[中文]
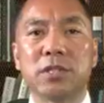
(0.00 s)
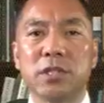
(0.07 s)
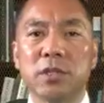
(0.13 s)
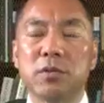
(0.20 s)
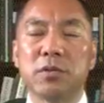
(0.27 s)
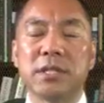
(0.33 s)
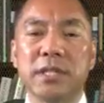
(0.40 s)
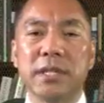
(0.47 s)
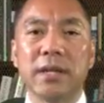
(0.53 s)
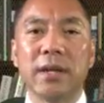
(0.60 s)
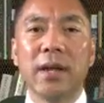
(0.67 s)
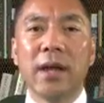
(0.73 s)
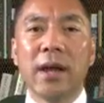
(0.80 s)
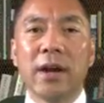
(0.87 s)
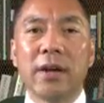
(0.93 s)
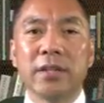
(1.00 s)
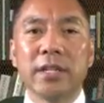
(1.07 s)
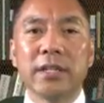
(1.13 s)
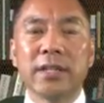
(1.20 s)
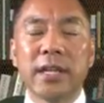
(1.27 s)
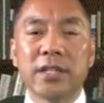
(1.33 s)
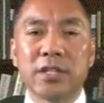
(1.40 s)
习主席，而
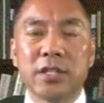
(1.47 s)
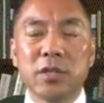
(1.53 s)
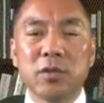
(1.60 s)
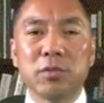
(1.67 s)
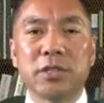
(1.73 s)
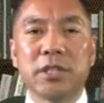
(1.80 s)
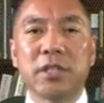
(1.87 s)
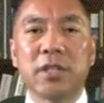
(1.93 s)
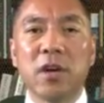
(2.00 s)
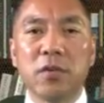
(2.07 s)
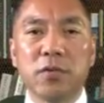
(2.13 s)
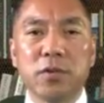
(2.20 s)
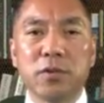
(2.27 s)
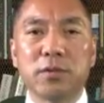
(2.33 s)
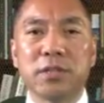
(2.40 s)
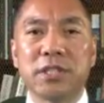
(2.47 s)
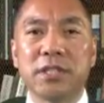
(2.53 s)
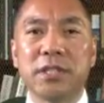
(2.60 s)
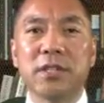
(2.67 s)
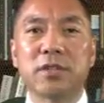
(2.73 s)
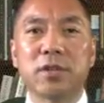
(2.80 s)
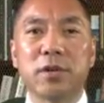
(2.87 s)
且在习主席当副主
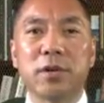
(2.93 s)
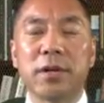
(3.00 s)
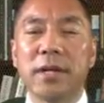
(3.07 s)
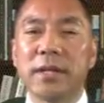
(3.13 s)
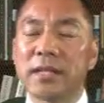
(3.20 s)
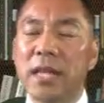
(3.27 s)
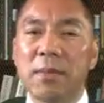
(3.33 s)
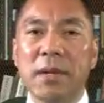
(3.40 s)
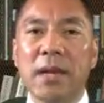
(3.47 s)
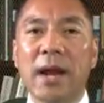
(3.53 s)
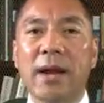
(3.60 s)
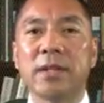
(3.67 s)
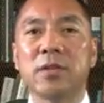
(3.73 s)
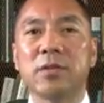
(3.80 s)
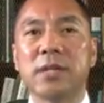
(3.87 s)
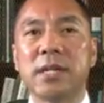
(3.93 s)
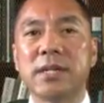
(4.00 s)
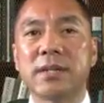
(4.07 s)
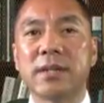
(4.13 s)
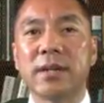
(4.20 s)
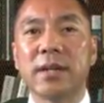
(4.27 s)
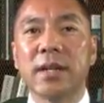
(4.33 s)
席的时候，他们俩人就认
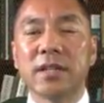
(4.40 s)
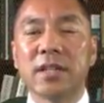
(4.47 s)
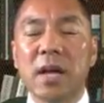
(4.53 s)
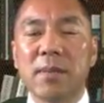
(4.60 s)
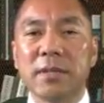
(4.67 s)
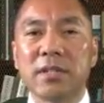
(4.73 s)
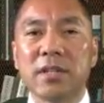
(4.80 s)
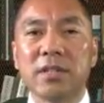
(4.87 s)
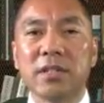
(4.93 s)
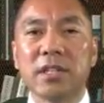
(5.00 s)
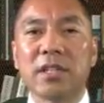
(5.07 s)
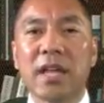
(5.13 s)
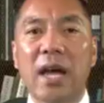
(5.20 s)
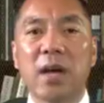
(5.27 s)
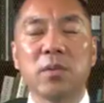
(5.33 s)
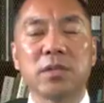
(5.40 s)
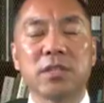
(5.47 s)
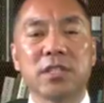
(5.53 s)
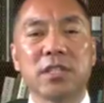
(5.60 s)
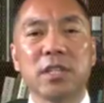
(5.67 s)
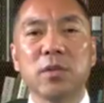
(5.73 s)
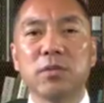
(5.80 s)
识，他们曾经谈过
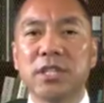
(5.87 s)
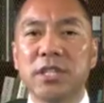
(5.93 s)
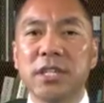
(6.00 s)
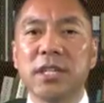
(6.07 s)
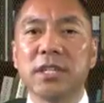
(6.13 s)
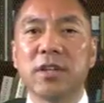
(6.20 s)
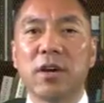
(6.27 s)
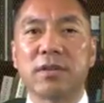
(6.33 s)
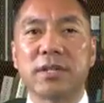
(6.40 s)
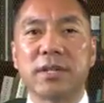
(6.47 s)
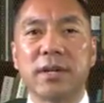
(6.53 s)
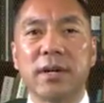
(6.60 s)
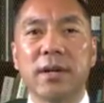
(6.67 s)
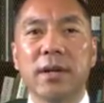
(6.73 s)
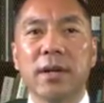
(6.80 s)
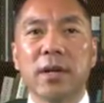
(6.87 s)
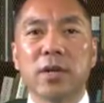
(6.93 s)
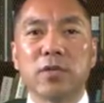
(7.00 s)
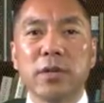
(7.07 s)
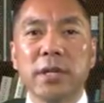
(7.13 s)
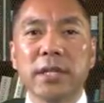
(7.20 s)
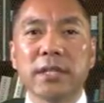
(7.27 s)
六七个小时，
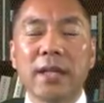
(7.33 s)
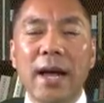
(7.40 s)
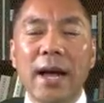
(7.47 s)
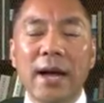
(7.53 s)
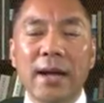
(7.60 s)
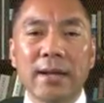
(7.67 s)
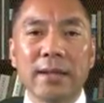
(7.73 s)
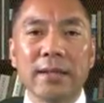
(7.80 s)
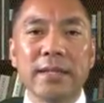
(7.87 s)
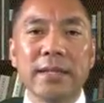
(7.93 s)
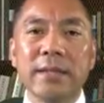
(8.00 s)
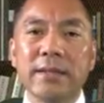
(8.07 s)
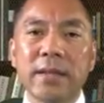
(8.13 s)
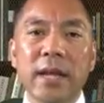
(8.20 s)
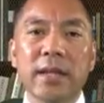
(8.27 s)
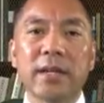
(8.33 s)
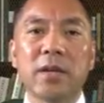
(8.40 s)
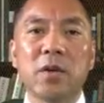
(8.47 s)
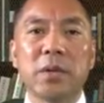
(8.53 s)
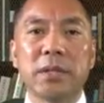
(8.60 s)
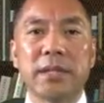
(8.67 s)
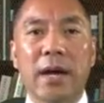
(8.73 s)
所以他一再的
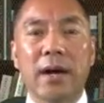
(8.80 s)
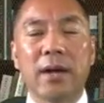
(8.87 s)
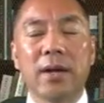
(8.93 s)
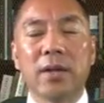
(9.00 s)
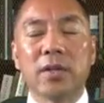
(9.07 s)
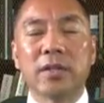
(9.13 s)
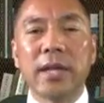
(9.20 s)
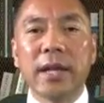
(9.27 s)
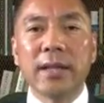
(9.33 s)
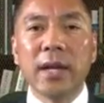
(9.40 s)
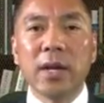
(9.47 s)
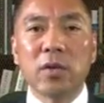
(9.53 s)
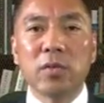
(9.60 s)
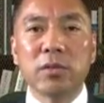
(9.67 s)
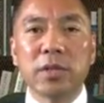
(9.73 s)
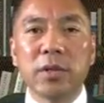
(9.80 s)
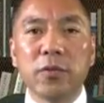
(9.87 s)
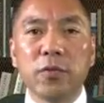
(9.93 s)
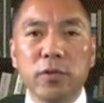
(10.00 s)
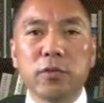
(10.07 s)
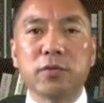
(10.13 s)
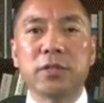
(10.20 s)
给我讲，在那个时候，在
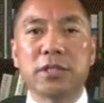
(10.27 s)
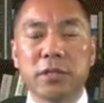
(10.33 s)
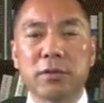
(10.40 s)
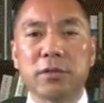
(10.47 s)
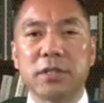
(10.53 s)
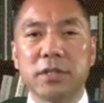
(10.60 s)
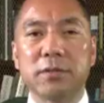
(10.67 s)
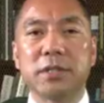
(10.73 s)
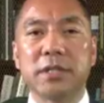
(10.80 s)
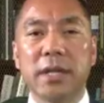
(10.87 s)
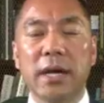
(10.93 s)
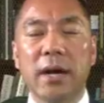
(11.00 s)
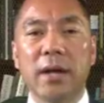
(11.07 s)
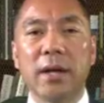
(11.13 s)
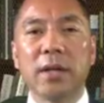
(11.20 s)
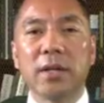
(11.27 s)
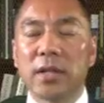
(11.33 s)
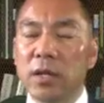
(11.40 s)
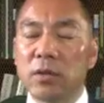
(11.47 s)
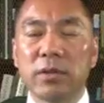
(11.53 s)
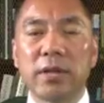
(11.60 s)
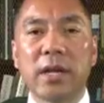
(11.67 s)
副主席的时候，习主席啊，
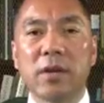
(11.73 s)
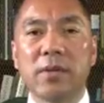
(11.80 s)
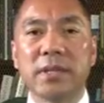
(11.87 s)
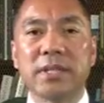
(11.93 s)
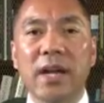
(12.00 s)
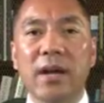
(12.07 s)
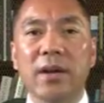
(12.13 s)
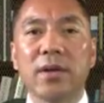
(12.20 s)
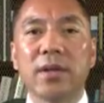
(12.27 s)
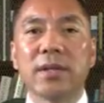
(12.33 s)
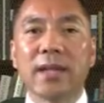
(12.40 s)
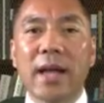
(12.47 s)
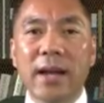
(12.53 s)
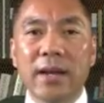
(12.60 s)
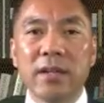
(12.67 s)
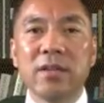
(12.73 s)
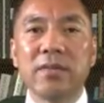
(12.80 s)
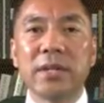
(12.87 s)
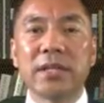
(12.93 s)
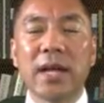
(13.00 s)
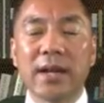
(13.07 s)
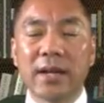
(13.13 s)
他就来给我讲，他认
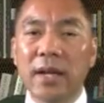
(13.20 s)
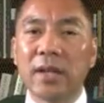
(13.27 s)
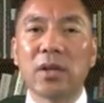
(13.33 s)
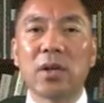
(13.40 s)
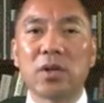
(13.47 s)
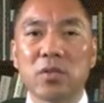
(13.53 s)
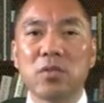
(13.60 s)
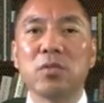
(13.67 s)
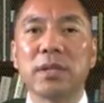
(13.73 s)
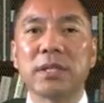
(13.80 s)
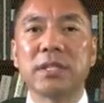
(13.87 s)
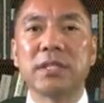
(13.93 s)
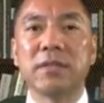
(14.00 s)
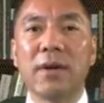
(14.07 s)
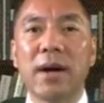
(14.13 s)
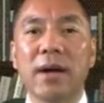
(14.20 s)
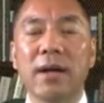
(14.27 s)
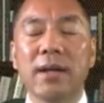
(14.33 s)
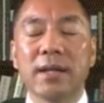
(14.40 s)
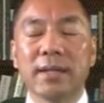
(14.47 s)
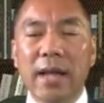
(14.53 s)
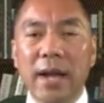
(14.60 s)
为他看到了中国的希望，
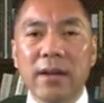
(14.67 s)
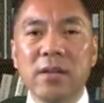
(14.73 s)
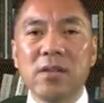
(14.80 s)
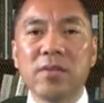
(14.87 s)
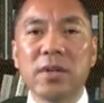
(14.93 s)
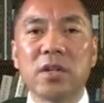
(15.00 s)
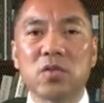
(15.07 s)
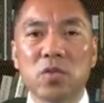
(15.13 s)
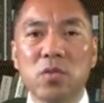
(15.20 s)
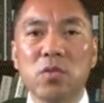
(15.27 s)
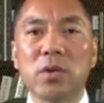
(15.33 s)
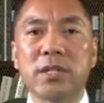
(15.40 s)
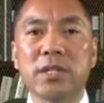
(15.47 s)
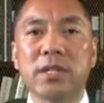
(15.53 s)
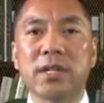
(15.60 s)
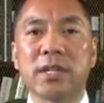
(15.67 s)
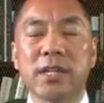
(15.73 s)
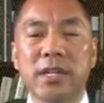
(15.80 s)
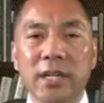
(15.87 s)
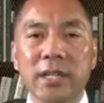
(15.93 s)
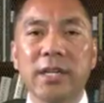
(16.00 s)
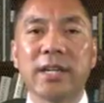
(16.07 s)
他认为中国是
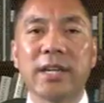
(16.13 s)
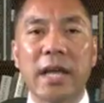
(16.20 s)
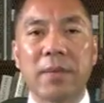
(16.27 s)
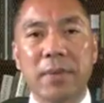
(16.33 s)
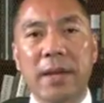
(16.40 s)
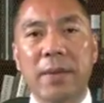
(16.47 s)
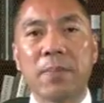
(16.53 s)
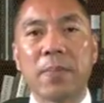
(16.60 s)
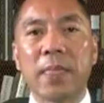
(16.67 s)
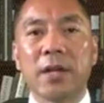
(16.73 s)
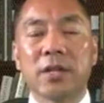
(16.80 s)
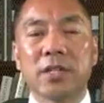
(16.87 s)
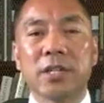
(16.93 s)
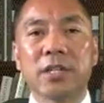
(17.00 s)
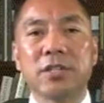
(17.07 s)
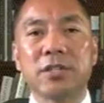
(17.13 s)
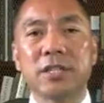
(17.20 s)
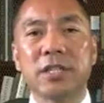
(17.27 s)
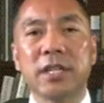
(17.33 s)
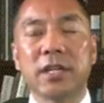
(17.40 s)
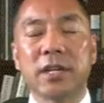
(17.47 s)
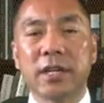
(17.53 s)
可以改变这个世
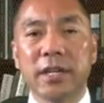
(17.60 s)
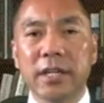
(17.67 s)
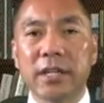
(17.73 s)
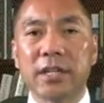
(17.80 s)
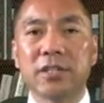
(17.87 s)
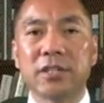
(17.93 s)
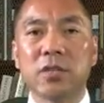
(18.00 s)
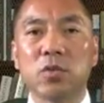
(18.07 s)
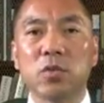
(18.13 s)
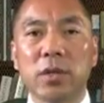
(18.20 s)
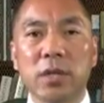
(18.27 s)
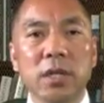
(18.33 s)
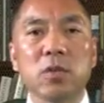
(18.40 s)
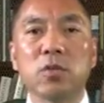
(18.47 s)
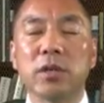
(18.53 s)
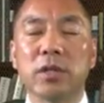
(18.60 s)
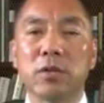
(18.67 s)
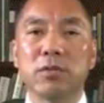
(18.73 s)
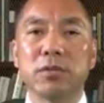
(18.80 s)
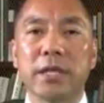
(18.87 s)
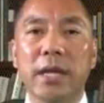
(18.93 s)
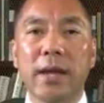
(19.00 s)
界的，可以给这个世界做更多的
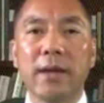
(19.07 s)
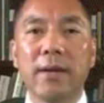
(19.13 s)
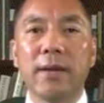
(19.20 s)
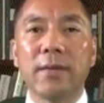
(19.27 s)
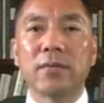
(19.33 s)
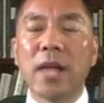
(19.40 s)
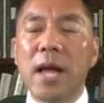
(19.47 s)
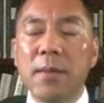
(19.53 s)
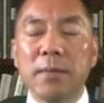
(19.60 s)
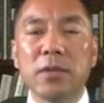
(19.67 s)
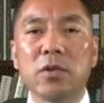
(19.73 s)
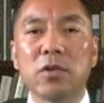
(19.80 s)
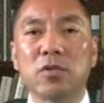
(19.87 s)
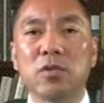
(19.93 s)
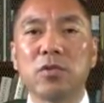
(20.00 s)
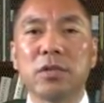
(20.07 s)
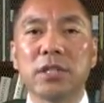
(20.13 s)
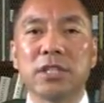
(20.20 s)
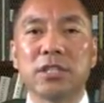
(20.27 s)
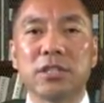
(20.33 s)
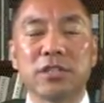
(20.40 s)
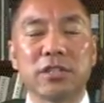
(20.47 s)
贡献。他们对中国
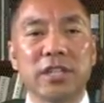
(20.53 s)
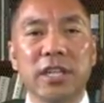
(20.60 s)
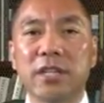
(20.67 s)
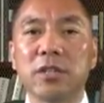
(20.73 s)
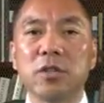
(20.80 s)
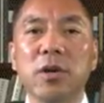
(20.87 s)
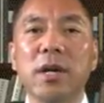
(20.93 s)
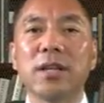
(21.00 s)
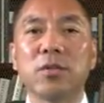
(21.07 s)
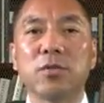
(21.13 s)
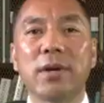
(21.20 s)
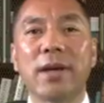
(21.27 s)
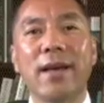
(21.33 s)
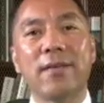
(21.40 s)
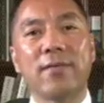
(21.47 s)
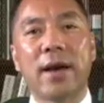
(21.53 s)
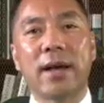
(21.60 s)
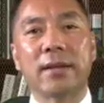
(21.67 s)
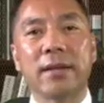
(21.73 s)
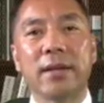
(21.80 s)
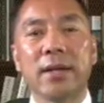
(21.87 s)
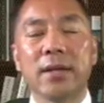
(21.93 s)
的体制也是有很多看法
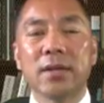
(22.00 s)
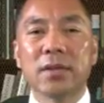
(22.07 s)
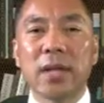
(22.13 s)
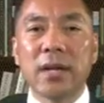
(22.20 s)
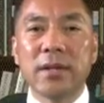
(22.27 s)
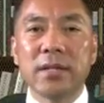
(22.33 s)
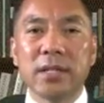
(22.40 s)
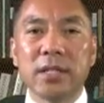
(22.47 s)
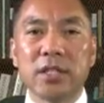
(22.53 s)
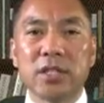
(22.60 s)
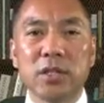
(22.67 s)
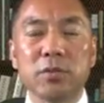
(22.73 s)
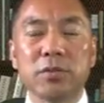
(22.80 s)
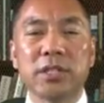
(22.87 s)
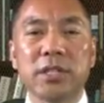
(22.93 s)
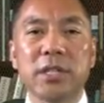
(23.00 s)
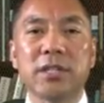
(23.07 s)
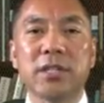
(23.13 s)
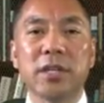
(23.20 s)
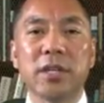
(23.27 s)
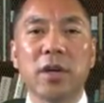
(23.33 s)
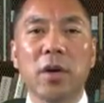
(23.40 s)
的，但是和习主席认
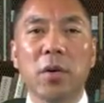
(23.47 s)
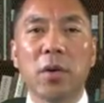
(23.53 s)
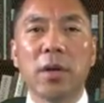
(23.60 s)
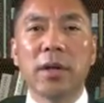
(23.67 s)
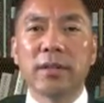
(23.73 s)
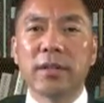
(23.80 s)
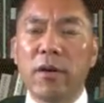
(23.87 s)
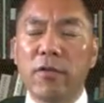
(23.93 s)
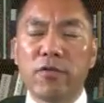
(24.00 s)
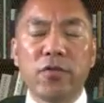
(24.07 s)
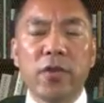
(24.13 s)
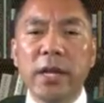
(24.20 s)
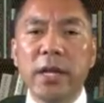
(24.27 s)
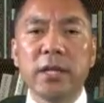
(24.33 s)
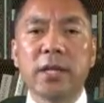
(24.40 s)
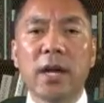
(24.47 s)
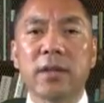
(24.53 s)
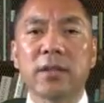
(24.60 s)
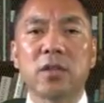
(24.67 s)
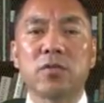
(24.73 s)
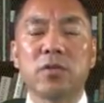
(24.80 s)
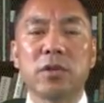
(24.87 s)
识以后，他非
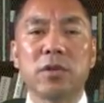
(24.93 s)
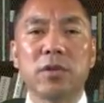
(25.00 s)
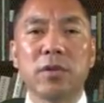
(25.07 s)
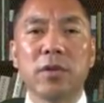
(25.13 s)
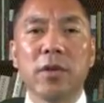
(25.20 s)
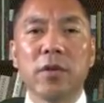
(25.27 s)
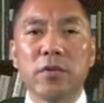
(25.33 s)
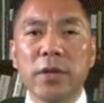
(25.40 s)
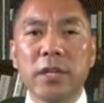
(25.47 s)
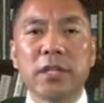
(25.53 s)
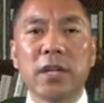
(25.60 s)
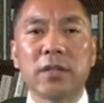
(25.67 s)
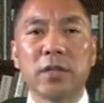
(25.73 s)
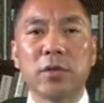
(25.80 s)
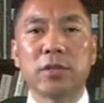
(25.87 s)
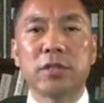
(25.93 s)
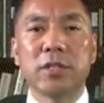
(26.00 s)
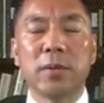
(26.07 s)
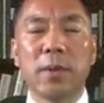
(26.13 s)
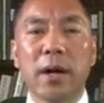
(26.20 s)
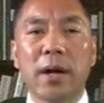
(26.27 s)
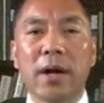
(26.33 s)
常的尊重，非常的有
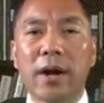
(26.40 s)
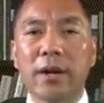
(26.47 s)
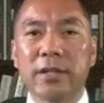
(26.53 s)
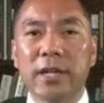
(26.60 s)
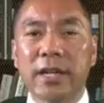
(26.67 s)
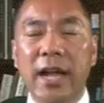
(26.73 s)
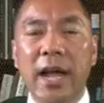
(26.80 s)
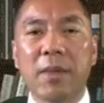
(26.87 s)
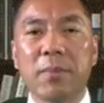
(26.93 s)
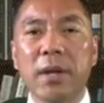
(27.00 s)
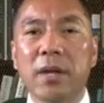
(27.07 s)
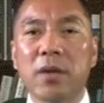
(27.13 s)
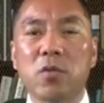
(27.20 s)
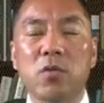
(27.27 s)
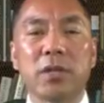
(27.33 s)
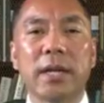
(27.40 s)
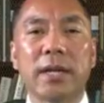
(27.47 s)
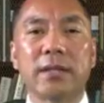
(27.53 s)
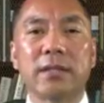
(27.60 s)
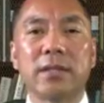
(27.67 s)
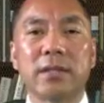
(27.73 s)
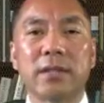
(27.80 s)
希望，而且改变了国家
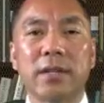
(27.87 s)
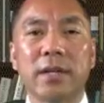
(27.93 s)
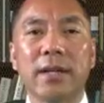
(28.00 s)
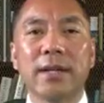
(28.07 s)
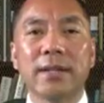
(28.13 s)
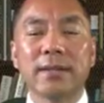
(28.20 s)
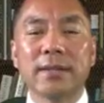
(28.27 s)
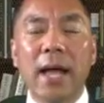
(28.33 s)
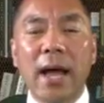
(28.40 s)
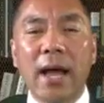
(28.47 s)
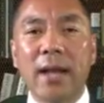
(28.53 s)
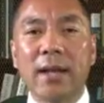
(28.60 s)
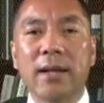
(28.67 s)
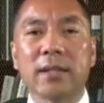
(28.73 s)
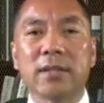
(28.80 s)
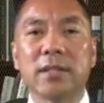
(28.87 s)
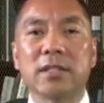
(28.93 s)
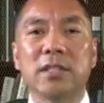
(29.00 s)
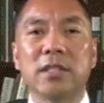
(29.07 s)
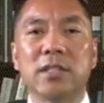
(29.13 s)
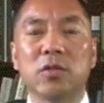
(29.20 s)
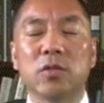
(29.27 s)
的政策，大量的
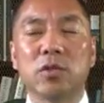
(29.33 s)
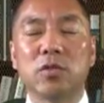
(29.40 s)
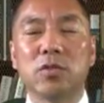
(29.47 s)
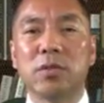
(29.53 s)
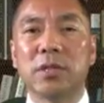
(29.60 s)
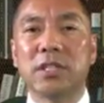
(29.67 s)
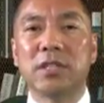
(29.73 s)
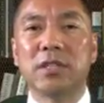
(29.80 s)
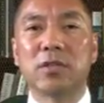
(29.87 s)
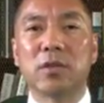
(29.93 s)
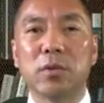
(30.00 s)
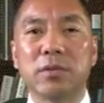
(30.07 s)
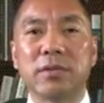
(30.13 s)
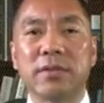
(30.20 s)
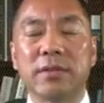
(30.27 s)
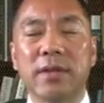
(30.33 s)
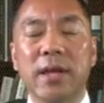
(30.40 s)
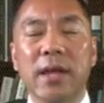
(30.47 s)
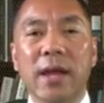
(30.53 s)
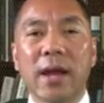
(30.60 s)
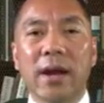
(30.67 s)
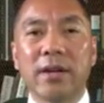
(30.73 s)
进对中国进行投资，
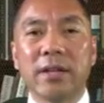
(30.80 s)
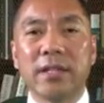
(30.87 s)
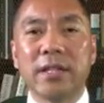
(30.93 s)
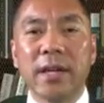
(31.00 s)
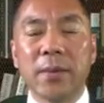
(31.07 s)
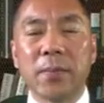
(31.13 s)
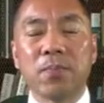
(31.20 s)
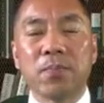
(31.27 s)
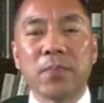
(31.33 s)
而且